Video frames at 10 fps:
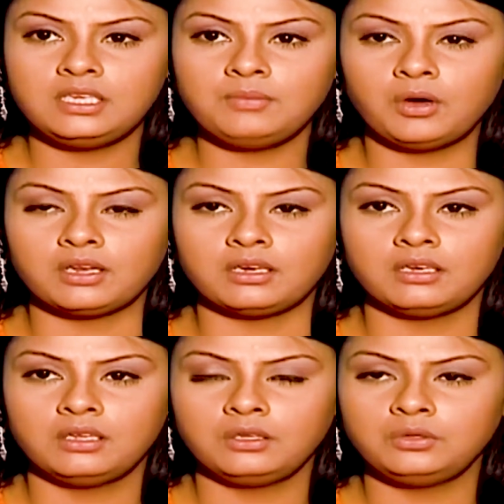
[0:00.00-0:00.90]
কি
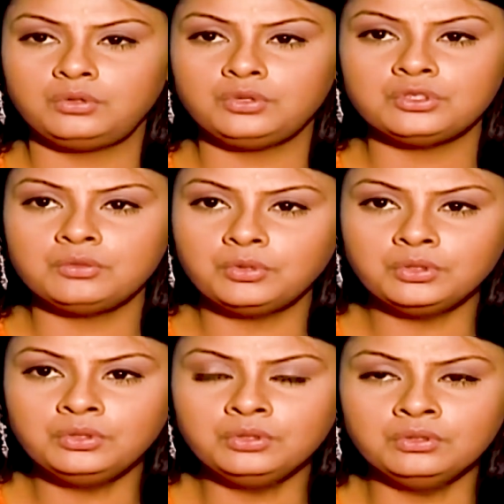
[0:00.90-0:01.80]
বলেন দুজন
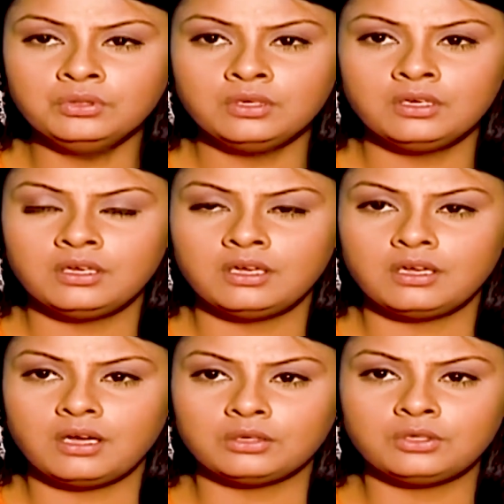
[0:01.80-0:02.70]
বন্ধু
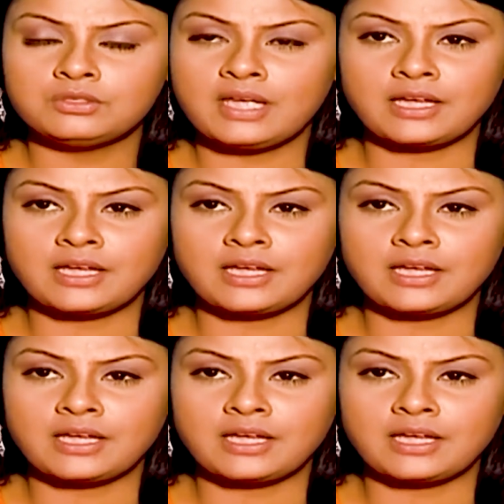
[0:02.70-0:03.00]
অথচ